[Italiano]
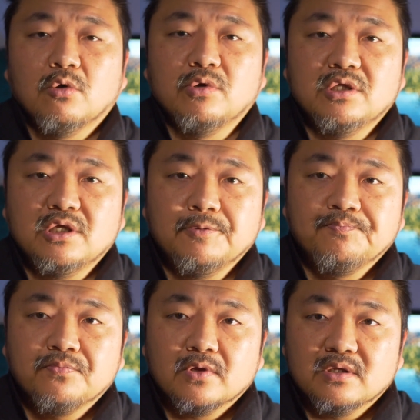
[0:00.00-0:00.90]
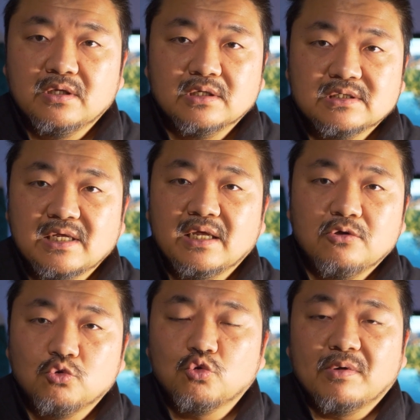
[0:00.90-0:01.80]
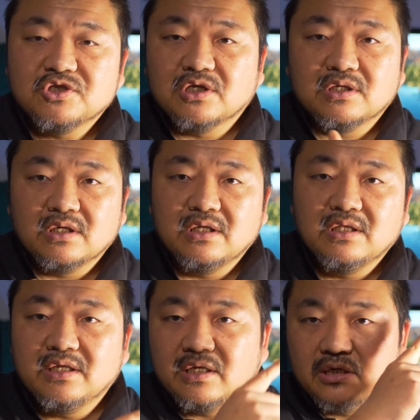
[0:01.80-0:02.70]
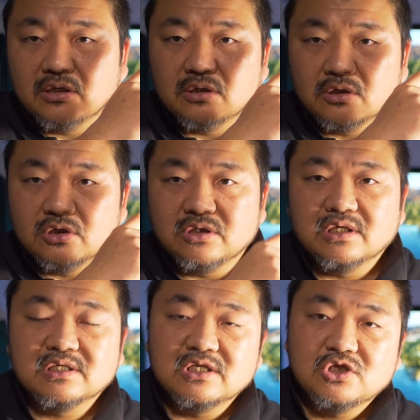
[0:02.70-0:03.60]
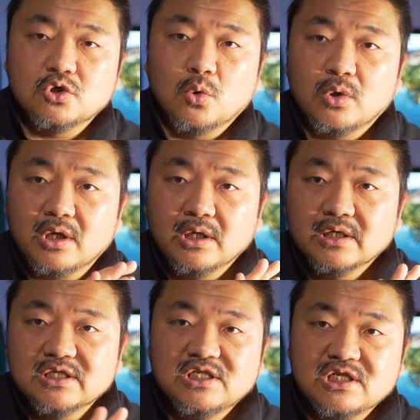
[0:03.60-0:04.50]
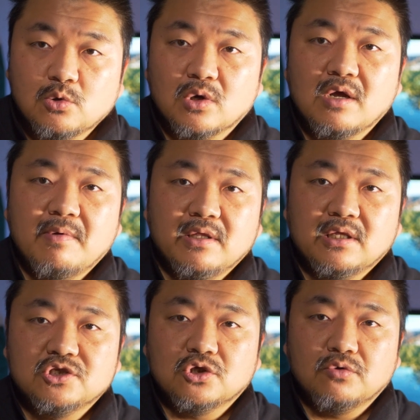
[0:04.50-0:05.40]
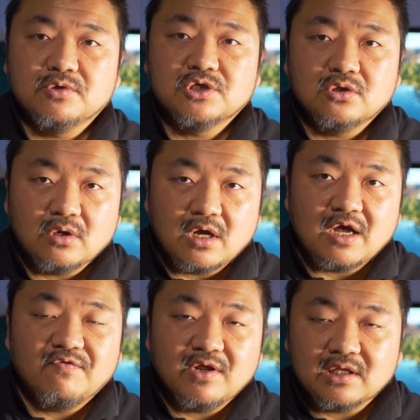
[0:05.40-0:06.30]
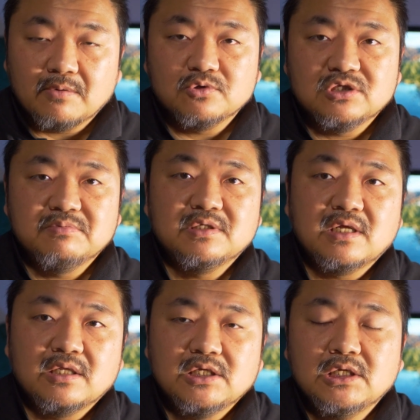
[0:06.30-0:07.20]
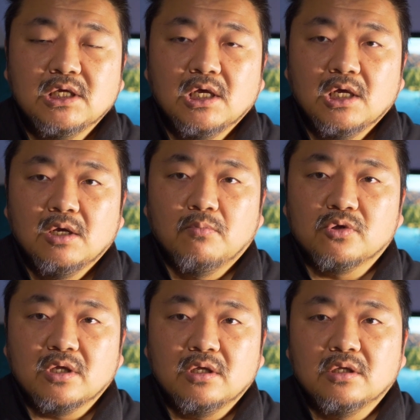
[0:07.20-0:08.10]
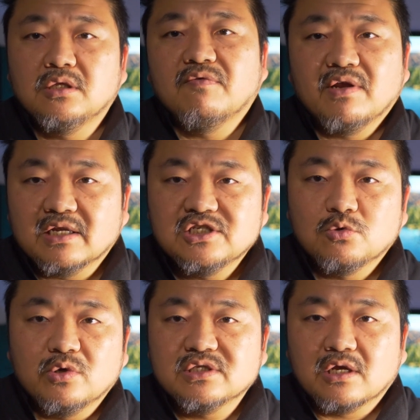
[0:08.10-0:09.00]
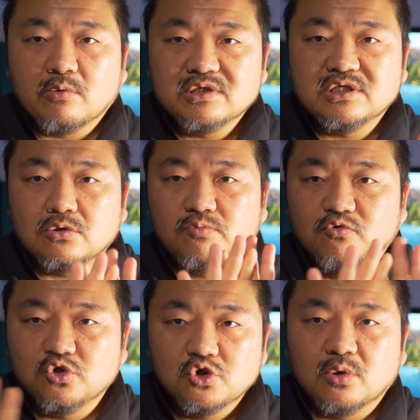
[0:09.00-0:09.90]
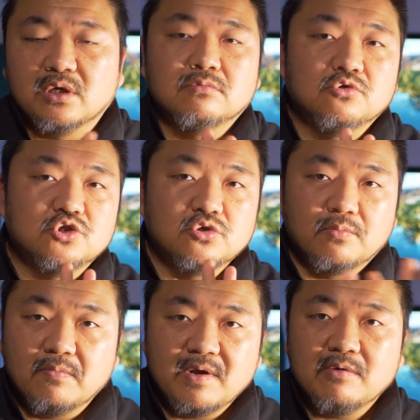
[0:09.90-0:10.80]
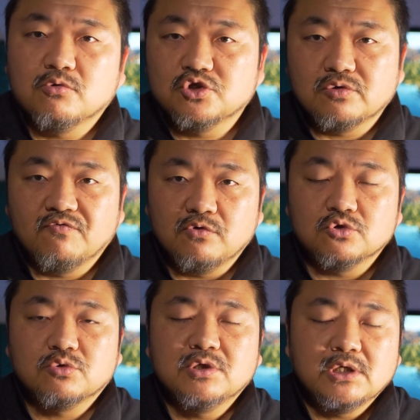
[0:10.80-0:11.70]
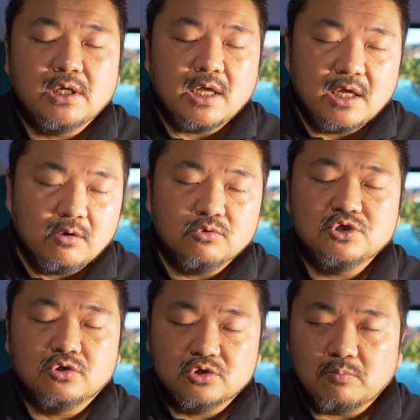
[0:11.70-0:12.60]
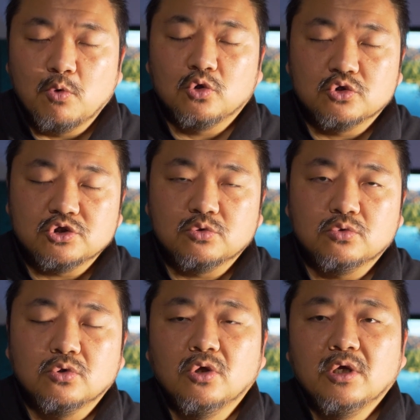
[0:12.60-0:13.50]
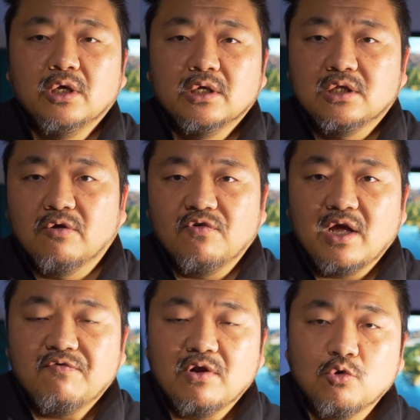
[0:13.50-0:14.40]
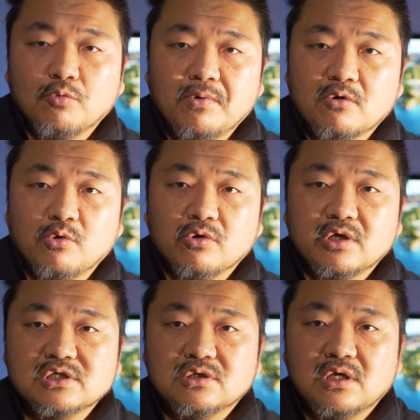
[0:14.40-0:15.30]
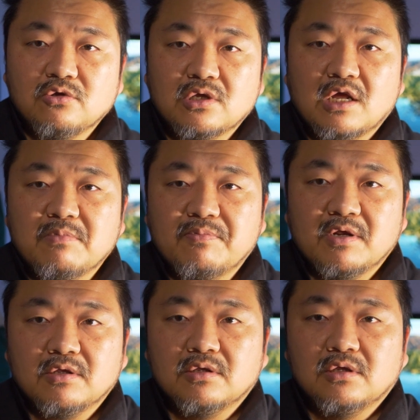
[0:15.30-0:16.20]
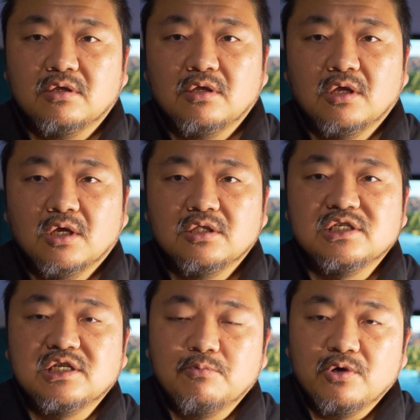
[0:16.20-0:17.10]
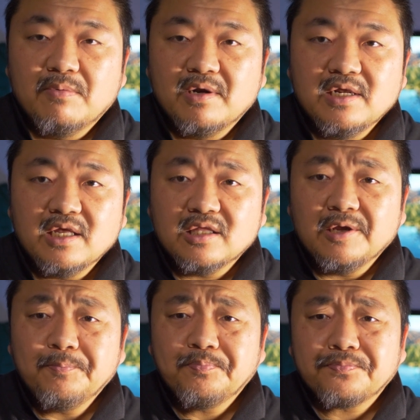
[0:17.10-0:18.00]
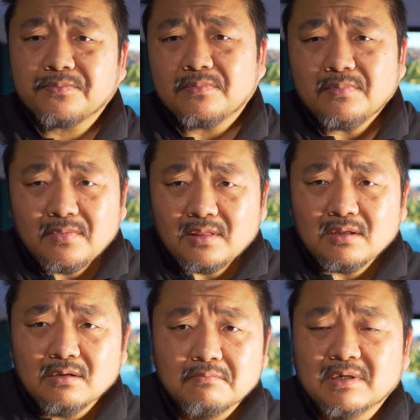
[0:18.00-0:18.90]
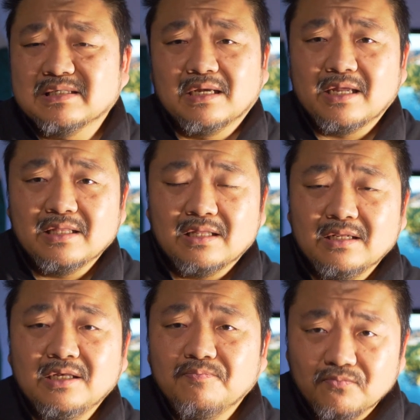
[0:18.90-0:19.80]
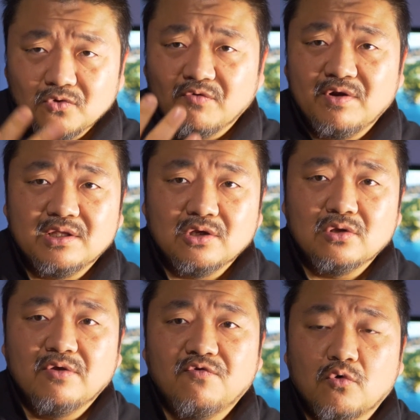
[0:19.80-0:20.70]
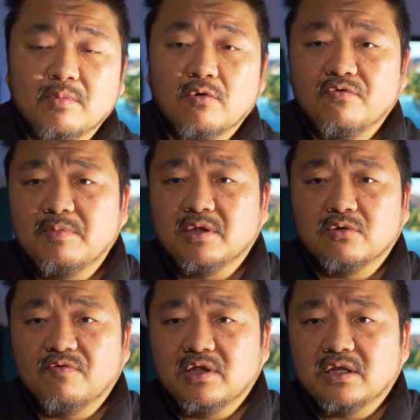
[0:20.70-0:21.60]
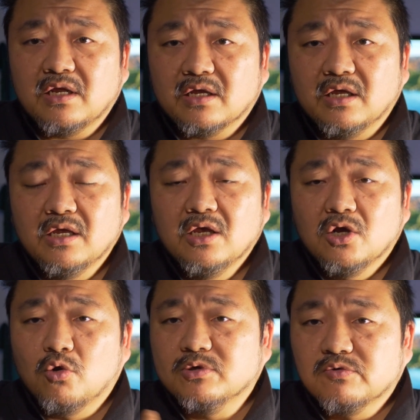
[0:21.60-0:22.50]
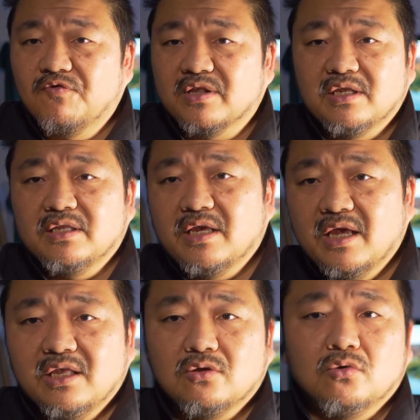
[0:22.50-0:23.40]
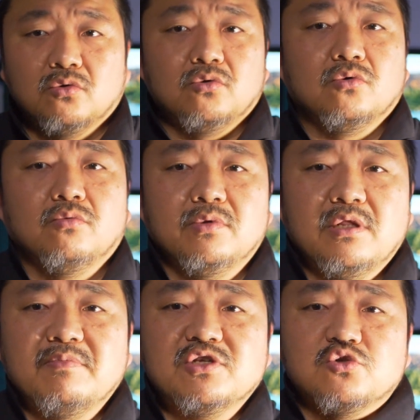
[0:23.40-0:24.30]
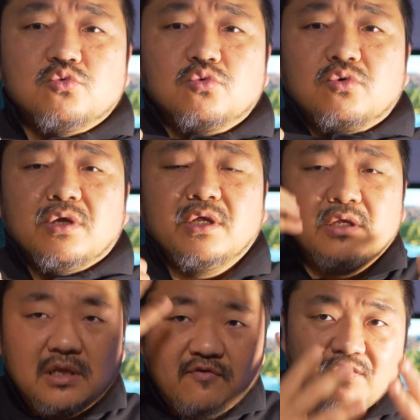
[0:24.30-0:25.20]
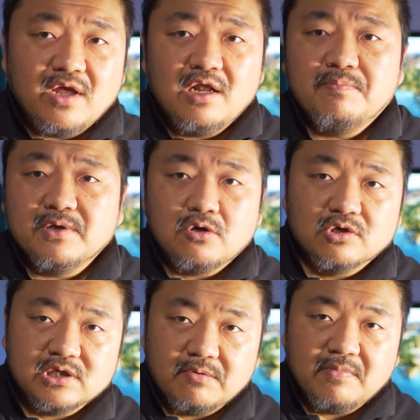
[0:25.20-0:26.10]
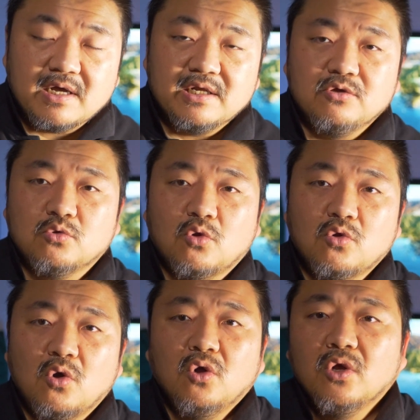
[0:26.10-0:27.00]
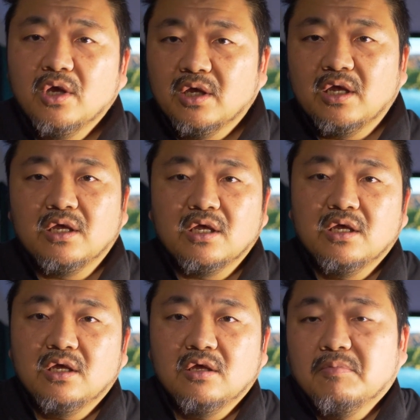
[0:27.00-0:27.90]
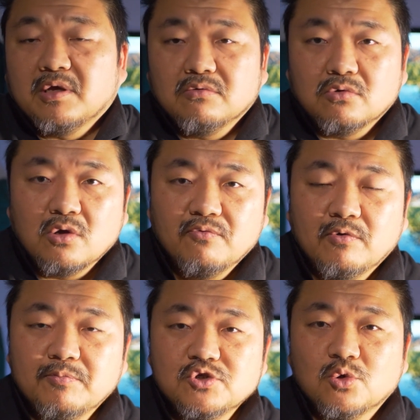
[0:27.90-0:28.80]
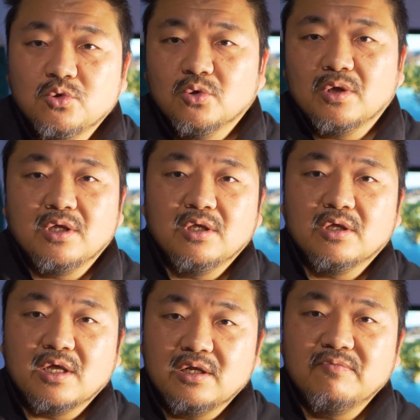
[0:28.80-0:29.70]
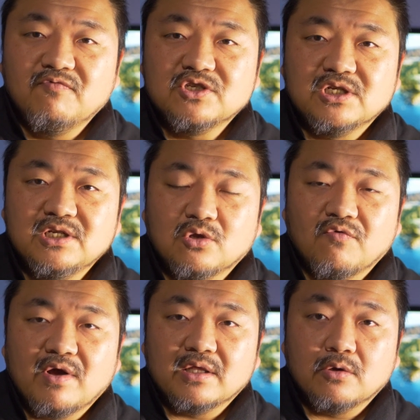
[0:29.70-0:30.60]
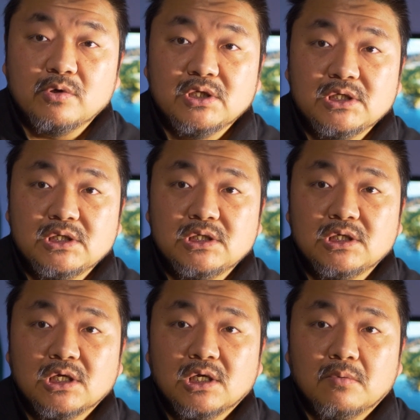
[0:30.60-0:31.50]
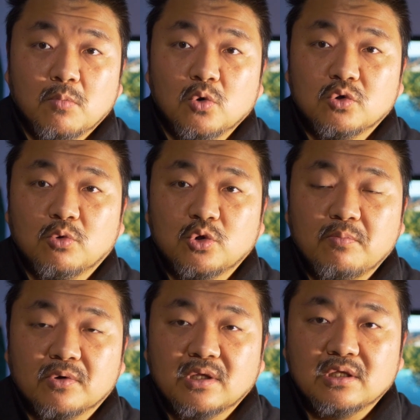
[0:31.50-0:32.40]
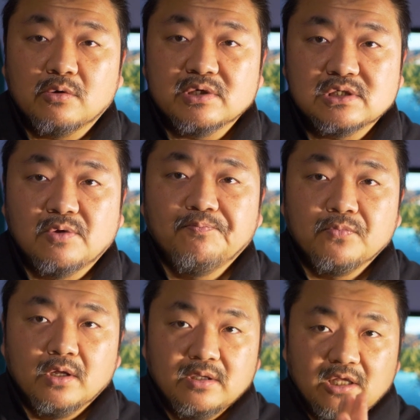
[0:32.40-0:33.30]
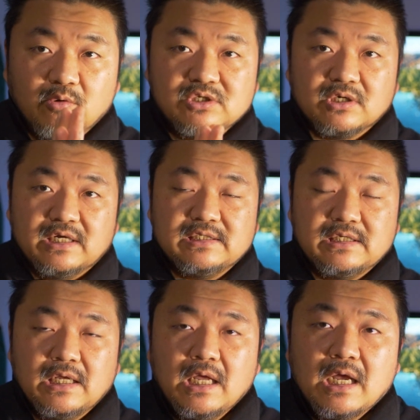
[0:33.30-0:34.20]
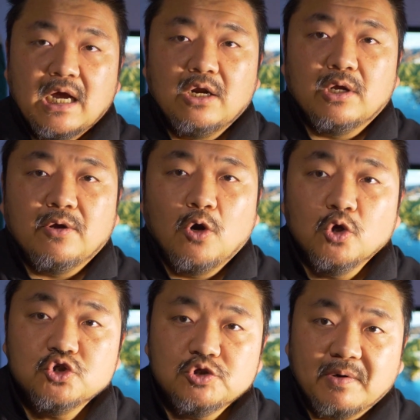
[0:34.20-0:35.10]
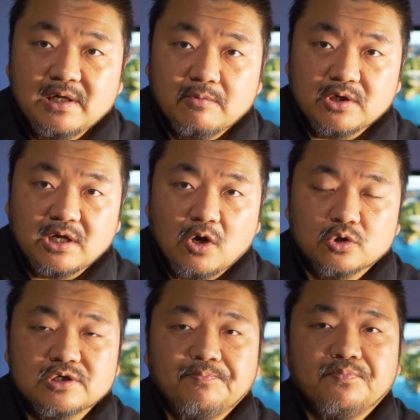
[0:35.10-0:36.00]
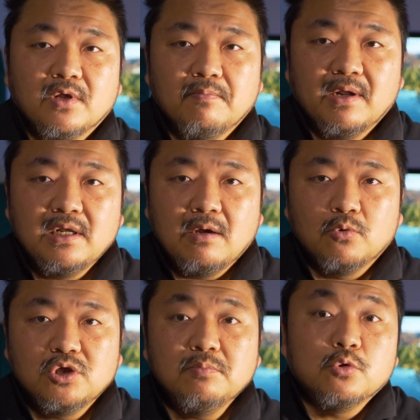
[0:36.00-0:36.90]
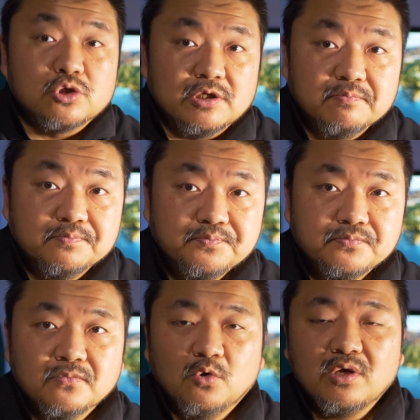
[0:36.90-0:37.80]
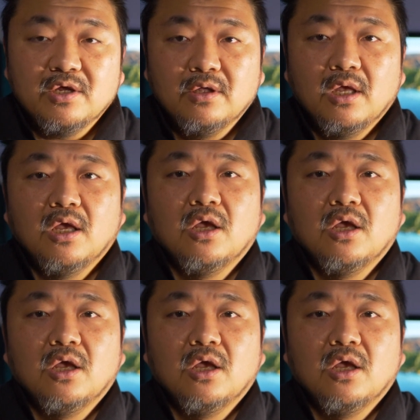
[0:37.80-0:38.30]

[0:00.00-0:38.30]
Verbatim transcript: quindi eh, se YouTube accetta il link in descrizione, sicuramente al 100% avrete la possibilità di poter, di avere la sicurezza che quel sito funziona, non ci sono problemi, non ci sono virus, quindi è un sito molto sicuro. Tree of Life è il gruppo a cui ho chiesto di aiutarmi per eh, distribuire le magliette basta che andate lì troverete le forme ovviamente vedrete anche come sono fatte dietro come le misure le felpe cose che magari io non ho e che perché non ne avevo bisogno e che invece li trovate quindi molto molto importante questo detto questo ragazzi allora oggi parliamo di che cosa parliamo di Bruce Lee ok?